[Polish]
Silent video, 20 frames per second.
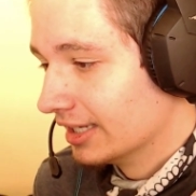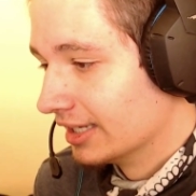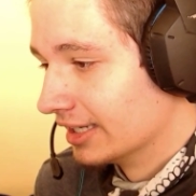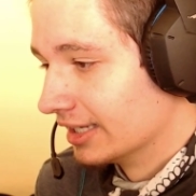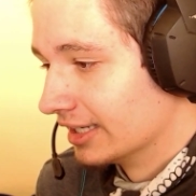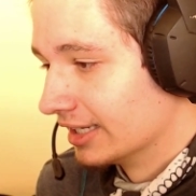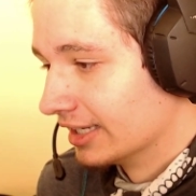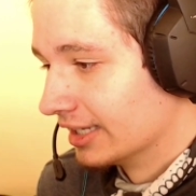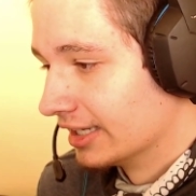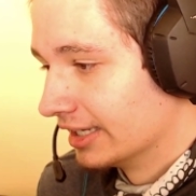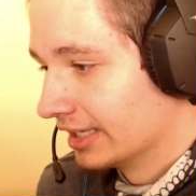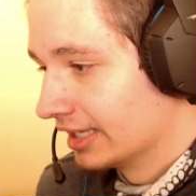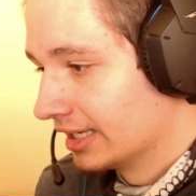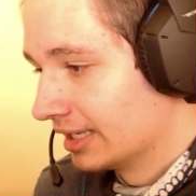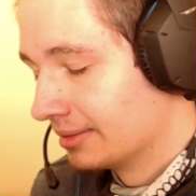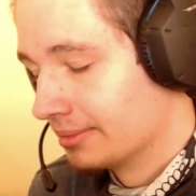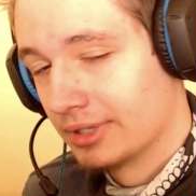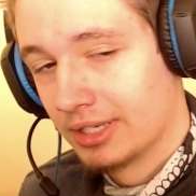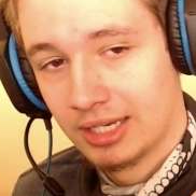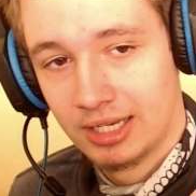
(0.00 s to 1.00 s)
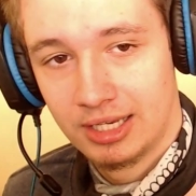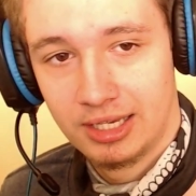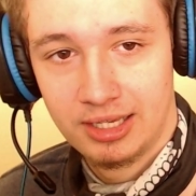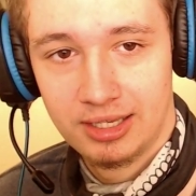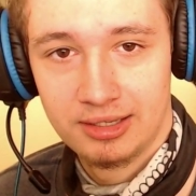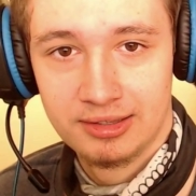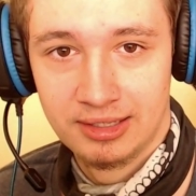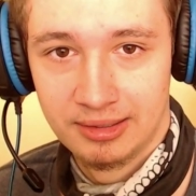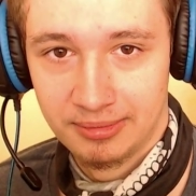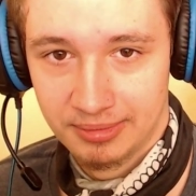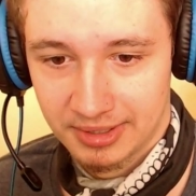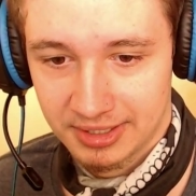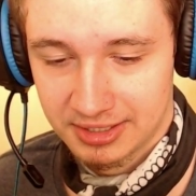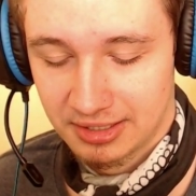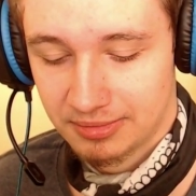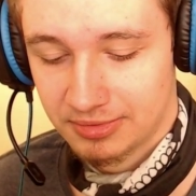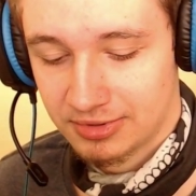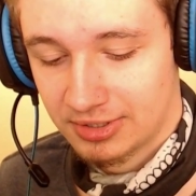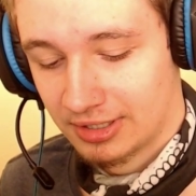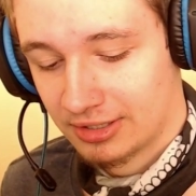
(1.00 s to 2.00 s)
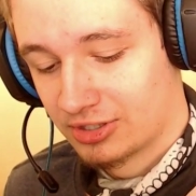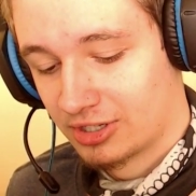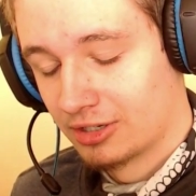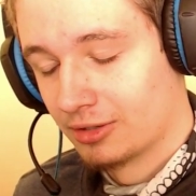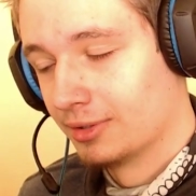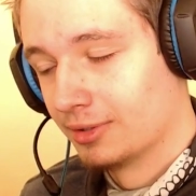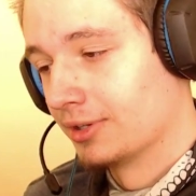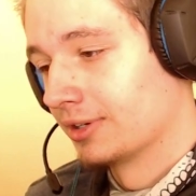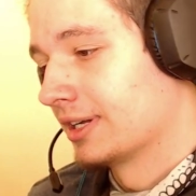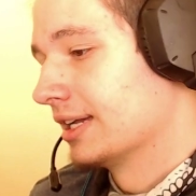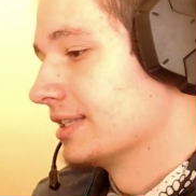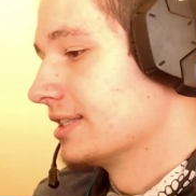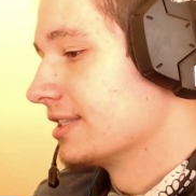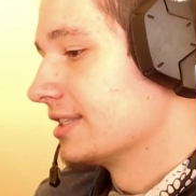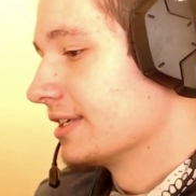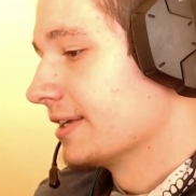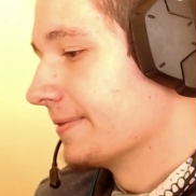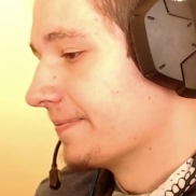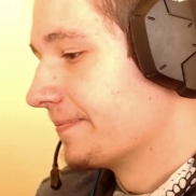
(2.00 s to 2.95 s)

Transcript: Yy, I mnie najbardziej przejeżdżają lokacje.